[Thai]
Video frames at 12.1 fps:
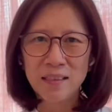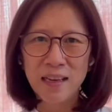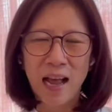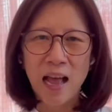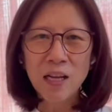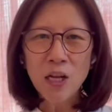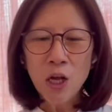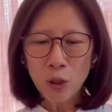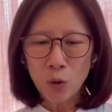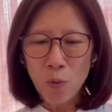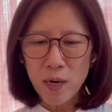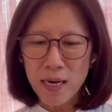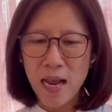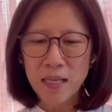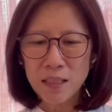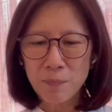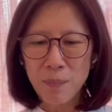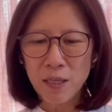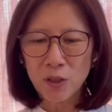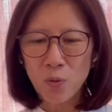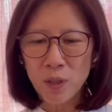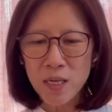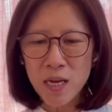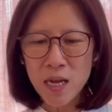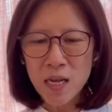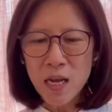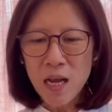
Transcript: นะคะตัวนี้จะเป็นตัวที่